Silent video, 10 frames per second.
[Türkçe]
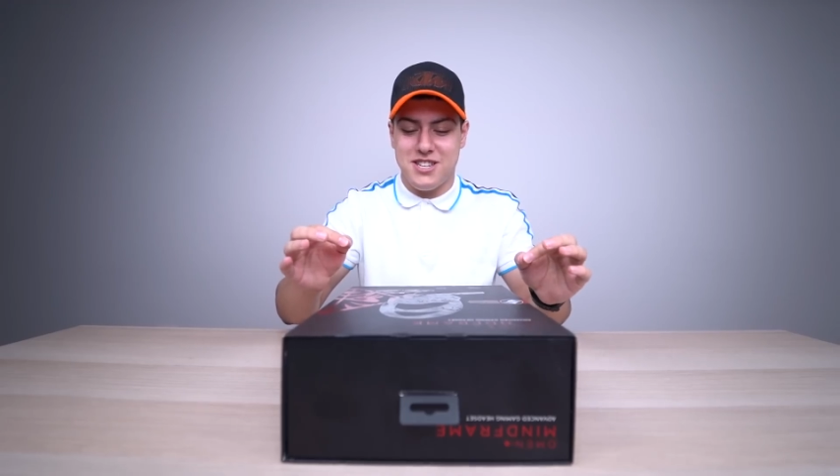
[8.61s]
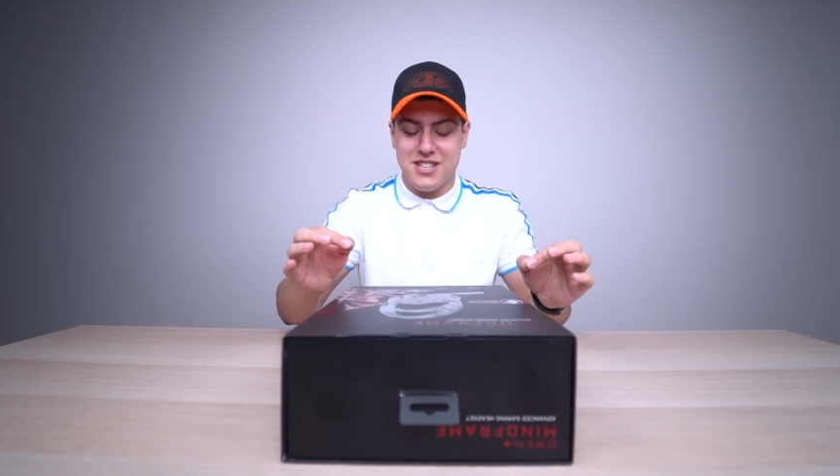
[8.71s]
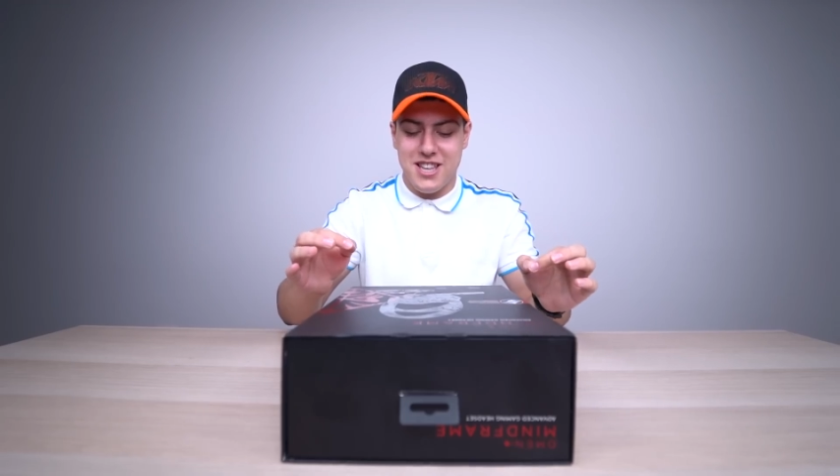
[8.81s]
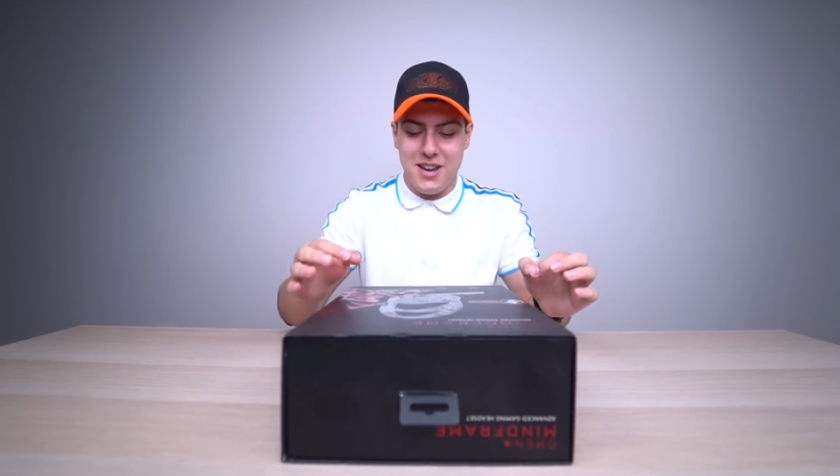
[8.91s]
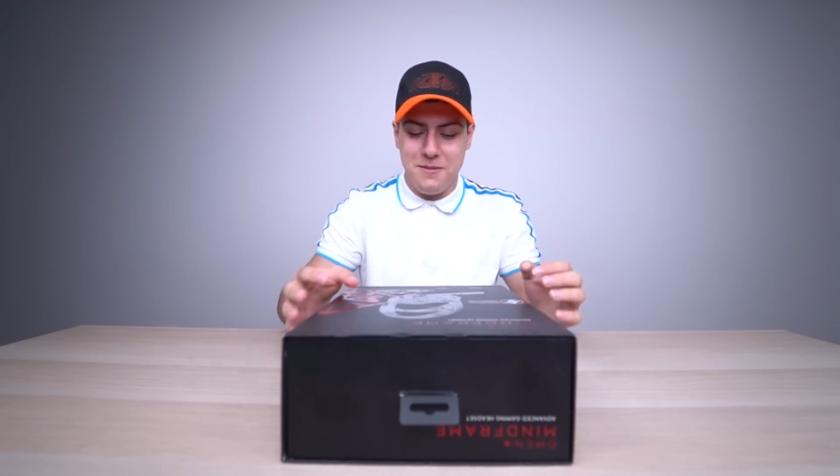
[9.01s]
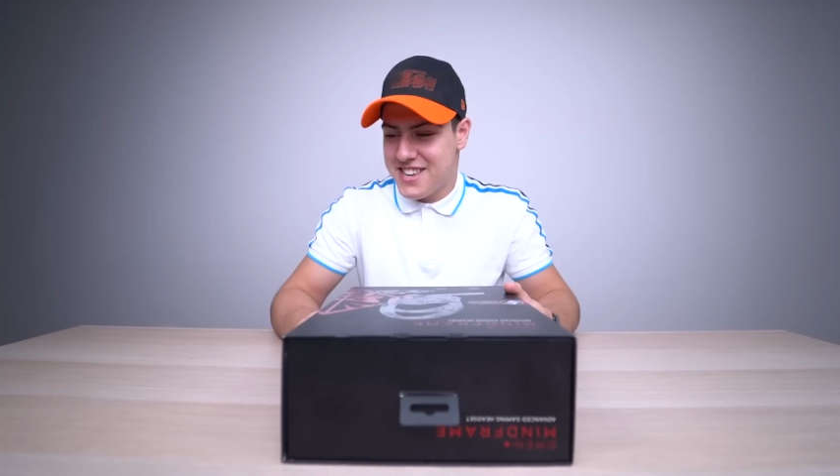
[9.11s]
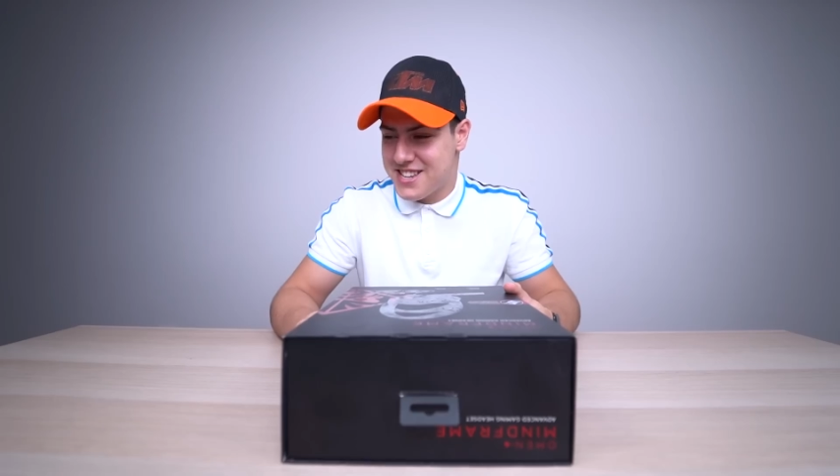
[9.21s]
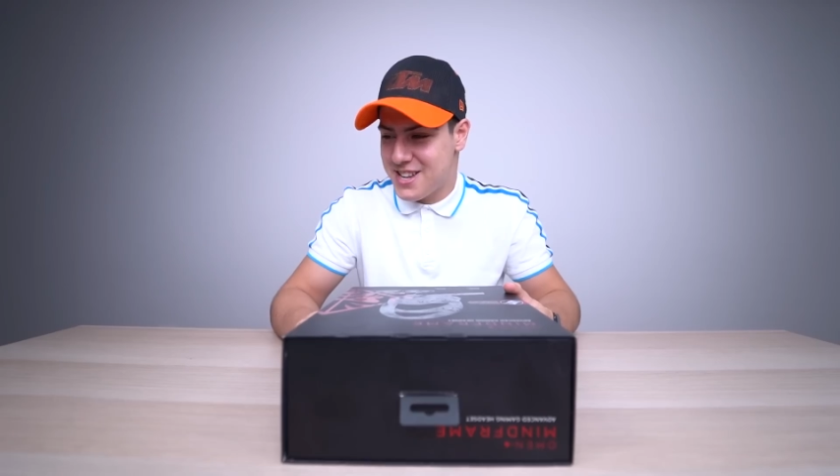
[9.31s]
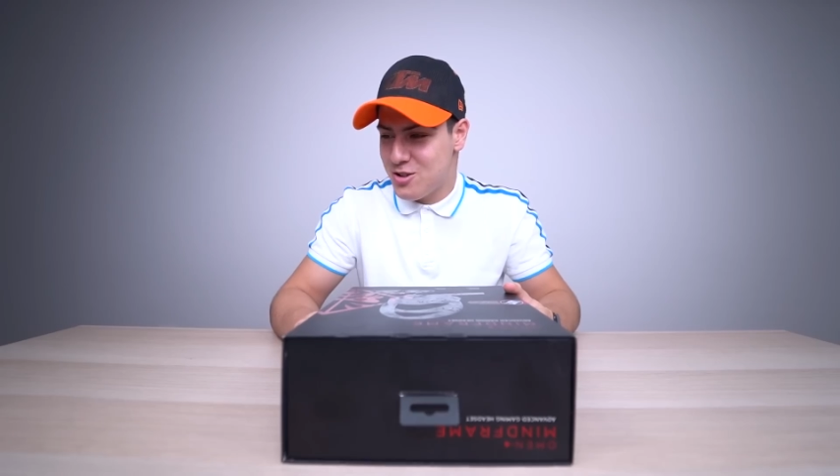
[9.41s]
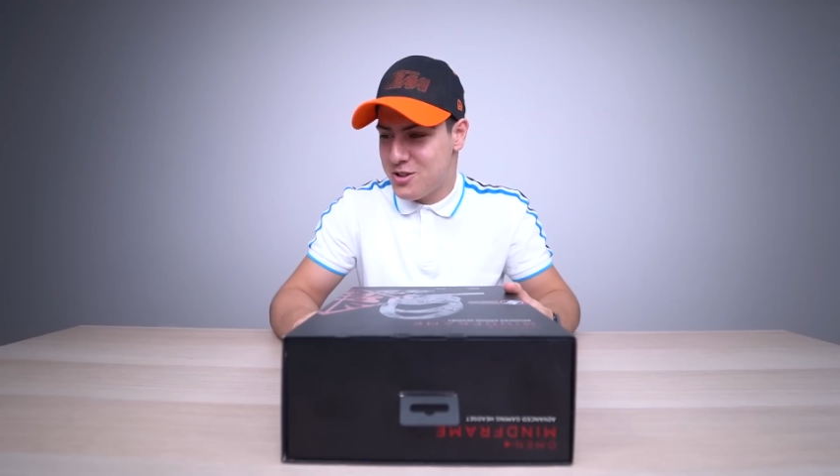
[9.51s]
içinde
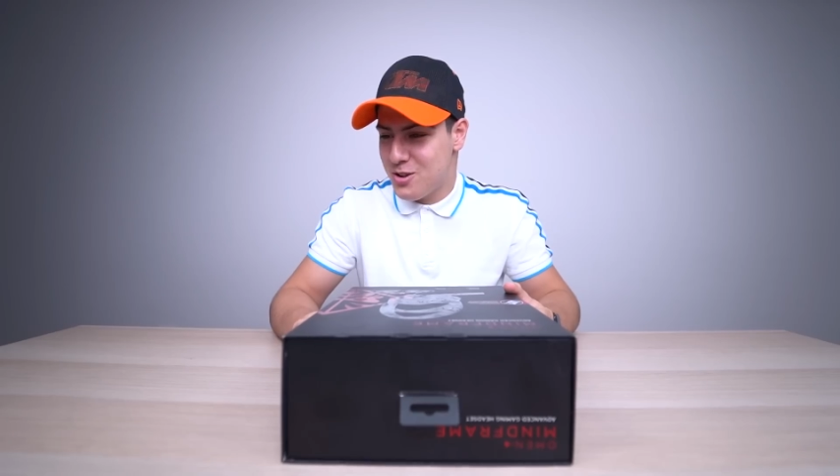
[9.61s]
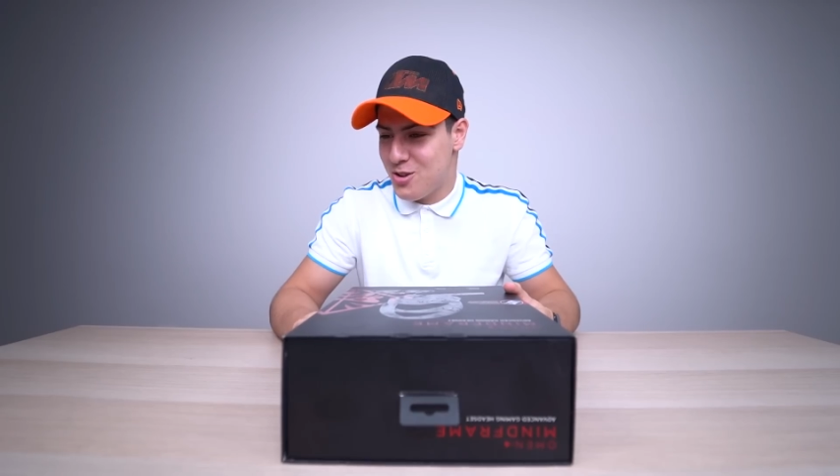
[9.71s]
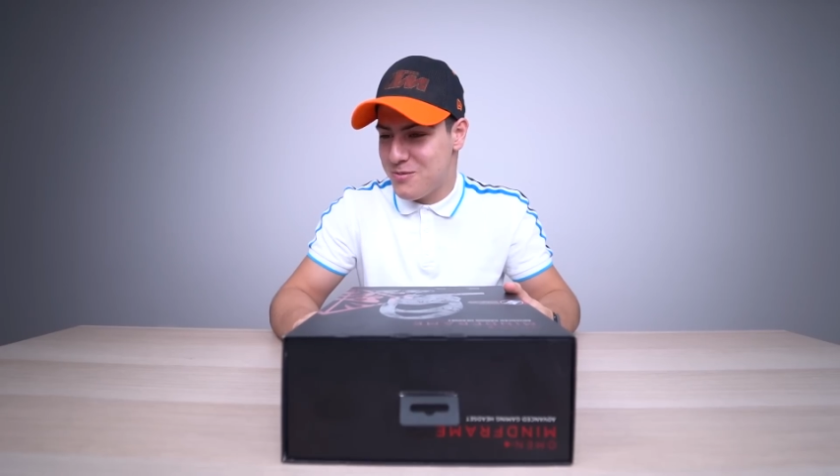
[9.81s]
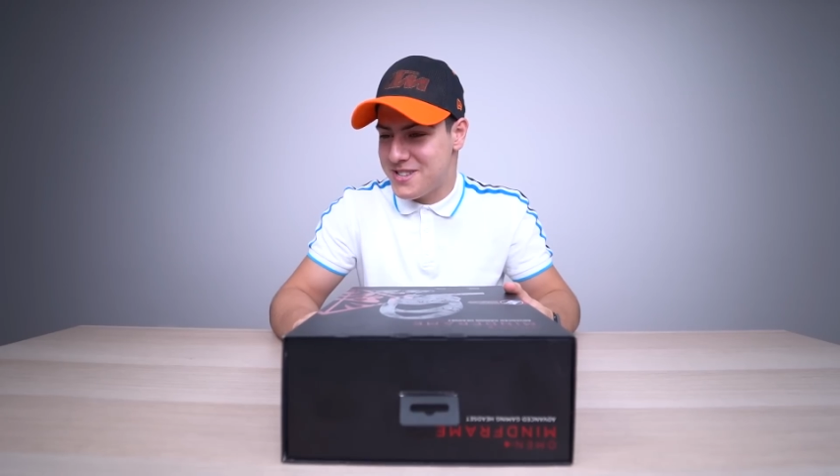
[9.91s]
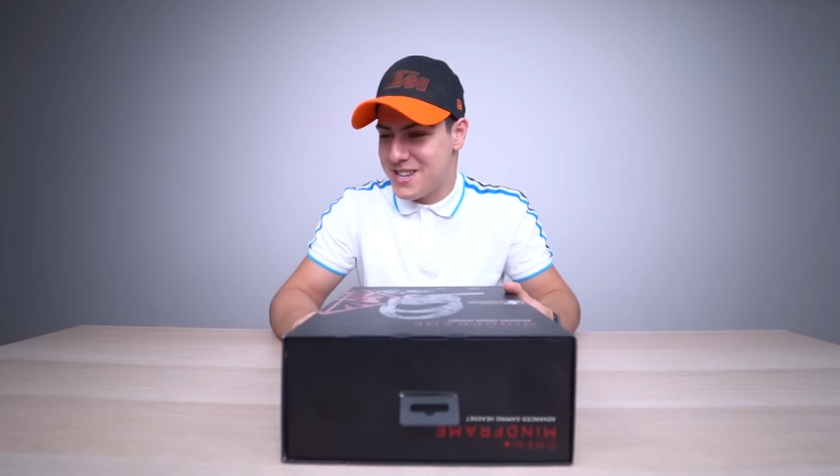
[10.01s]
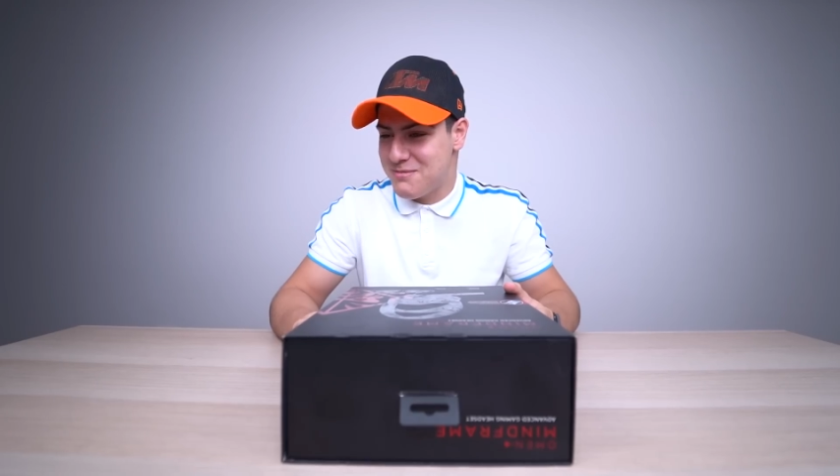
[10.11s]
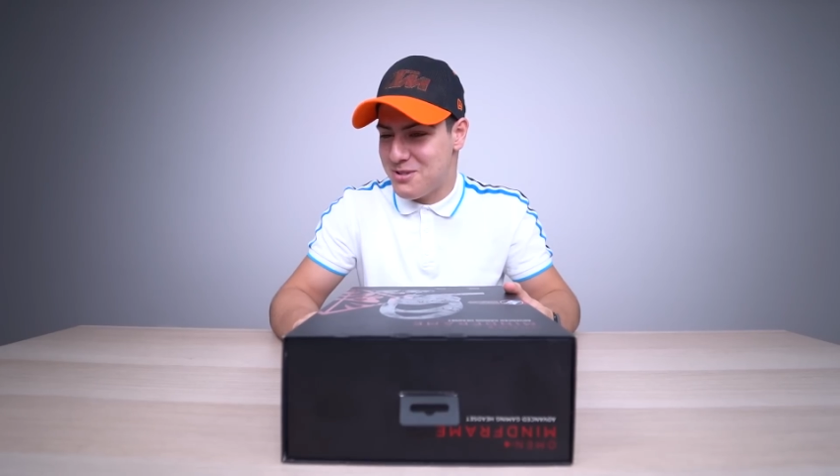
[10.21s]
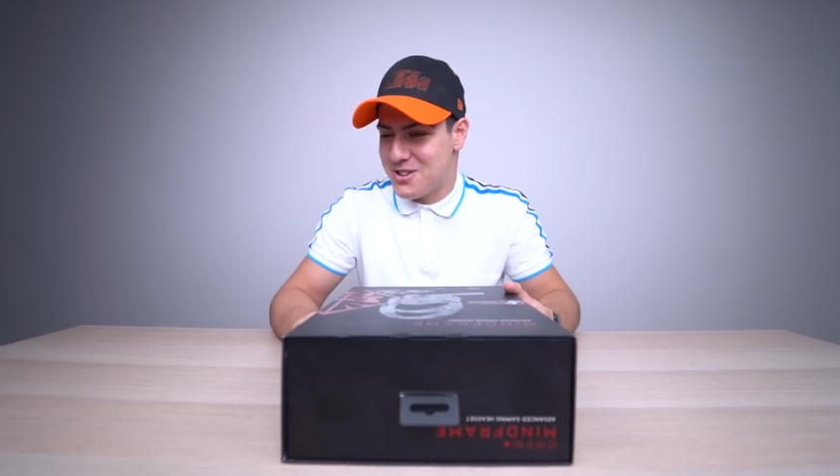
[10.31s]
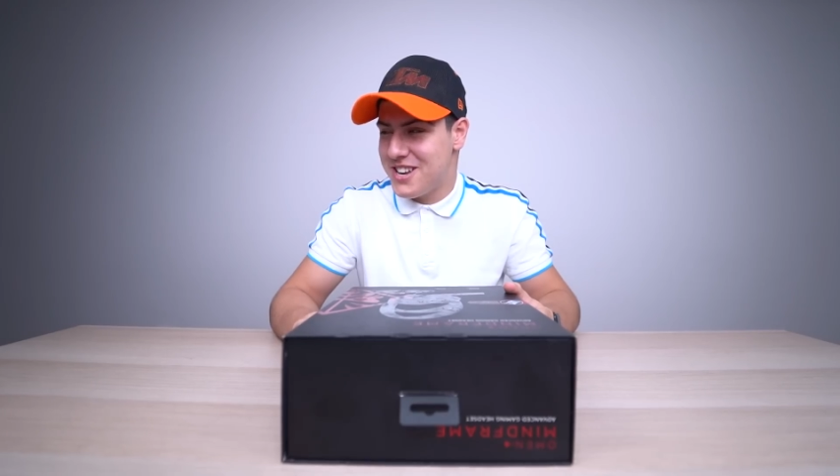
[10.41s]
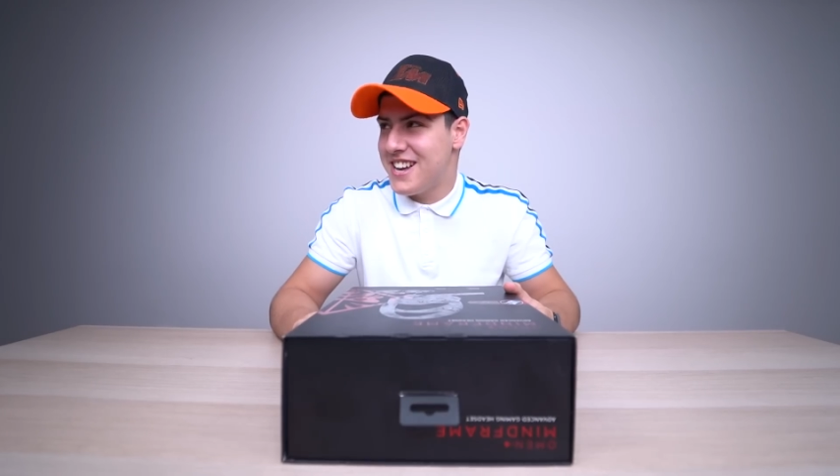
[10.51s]
keşke detone olmasaydım
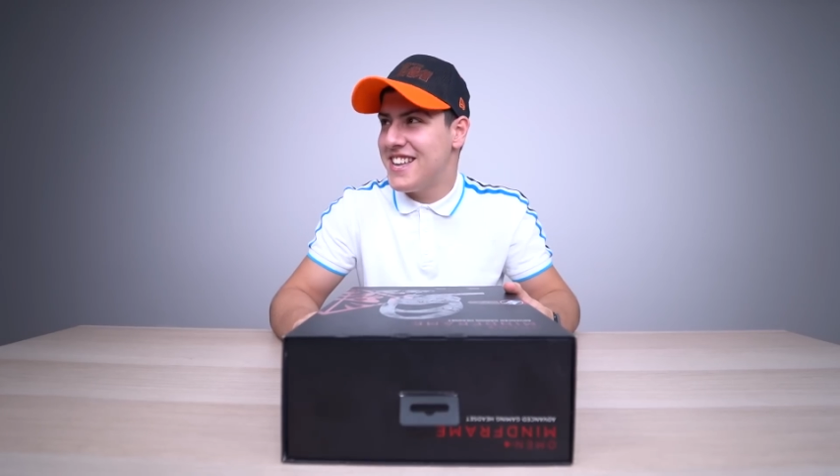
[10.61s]
orada.